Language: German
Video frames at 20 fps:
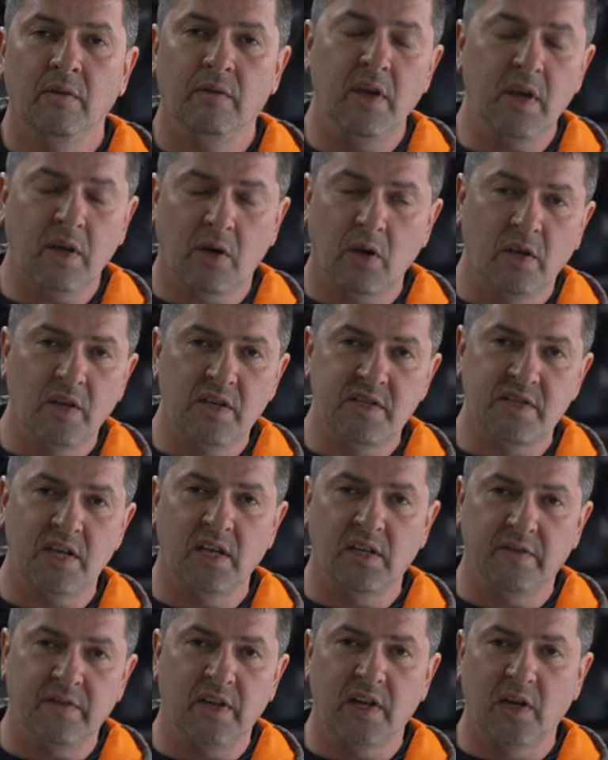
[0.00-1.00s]
Wir können sie
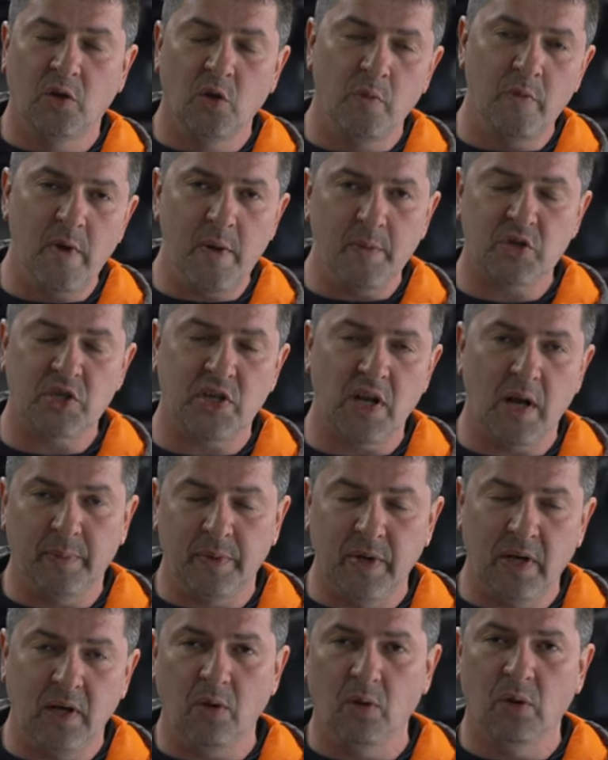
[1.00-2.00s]
entweder nur mit dem
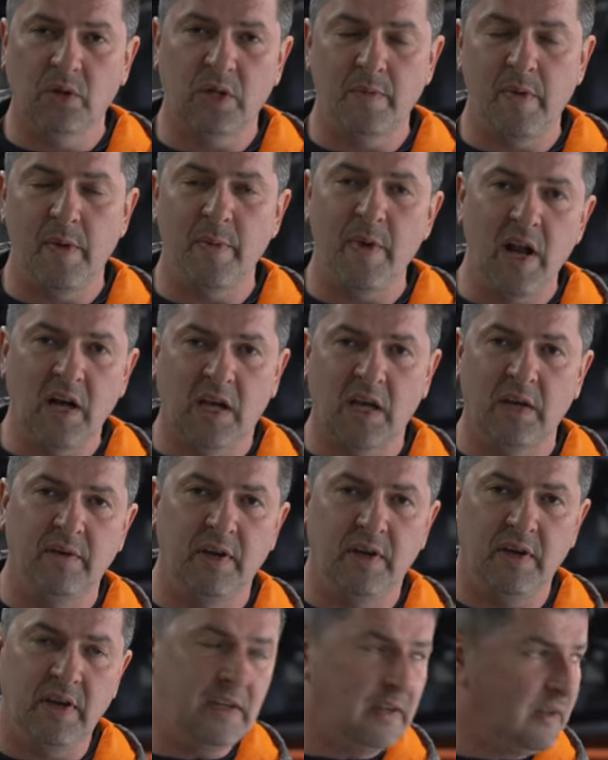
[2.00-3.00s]
Stapler oder mit dem
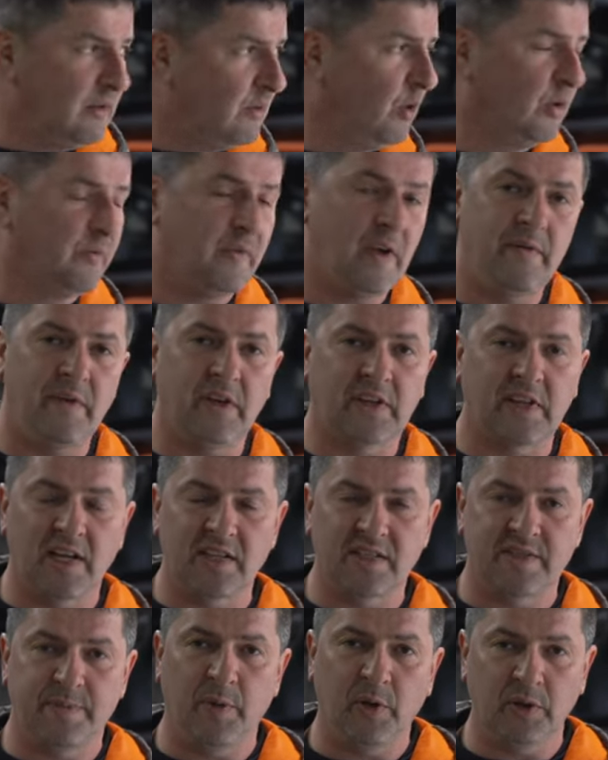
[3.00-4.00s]
LKW hinten. Und wenn wir
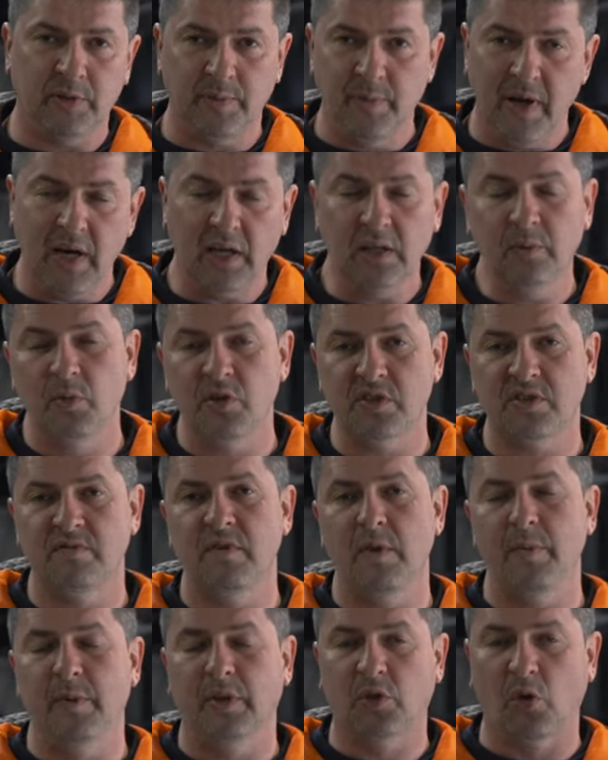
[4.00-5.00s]
Transport machen, müssen
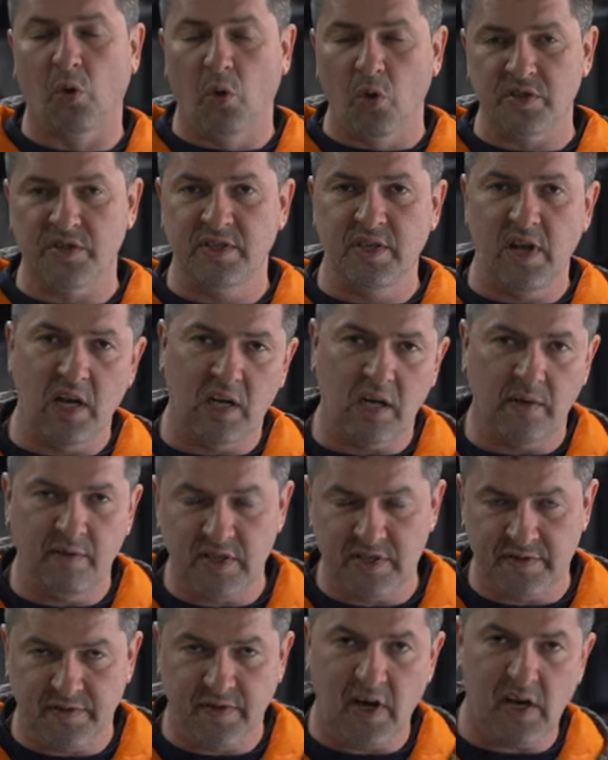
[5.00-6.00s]
wir mit großen
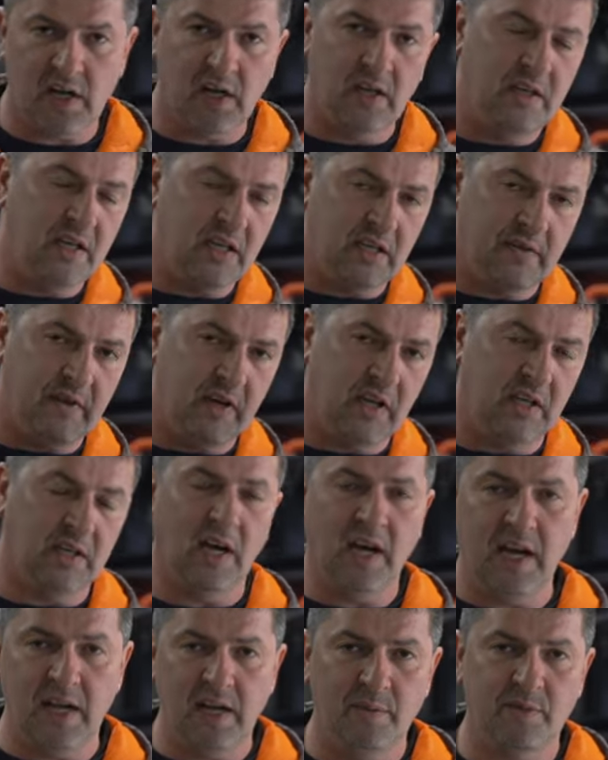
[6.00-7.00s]
LKWs fahren, nicht wegen
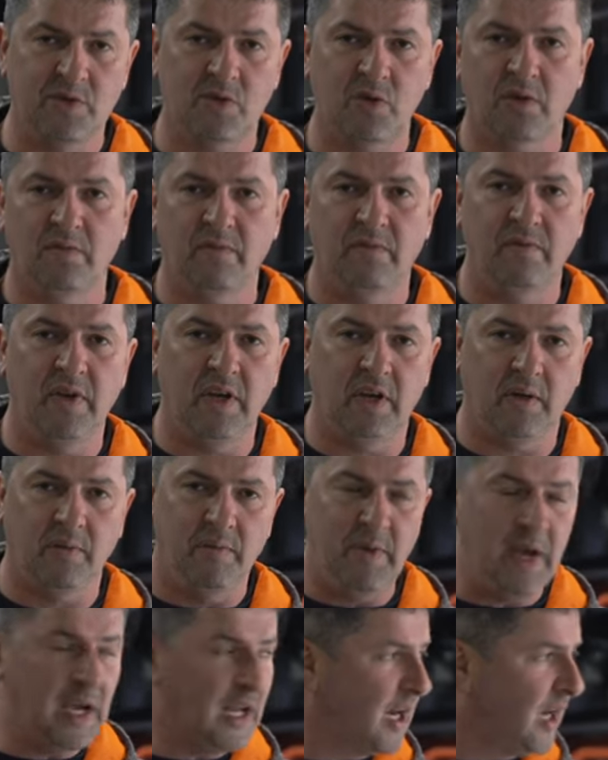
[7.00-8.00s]
einem, sondern wegen
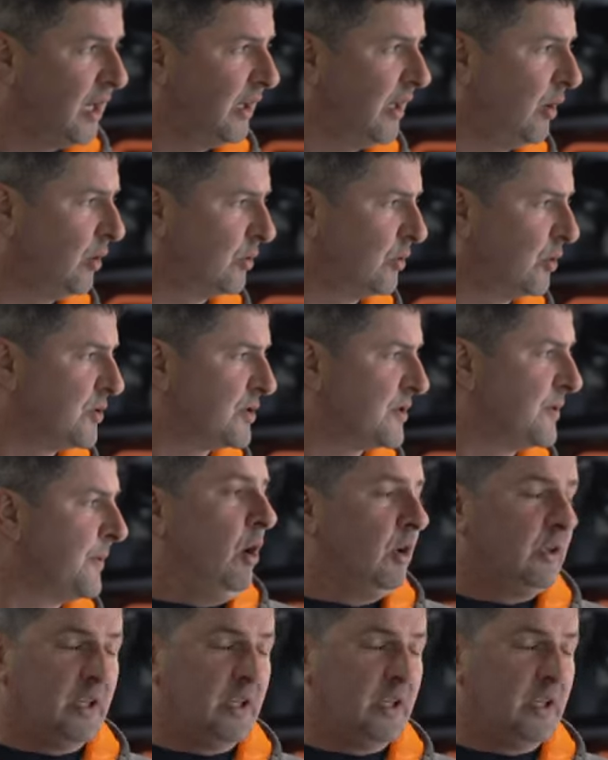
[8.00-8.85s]
mehreren Autos.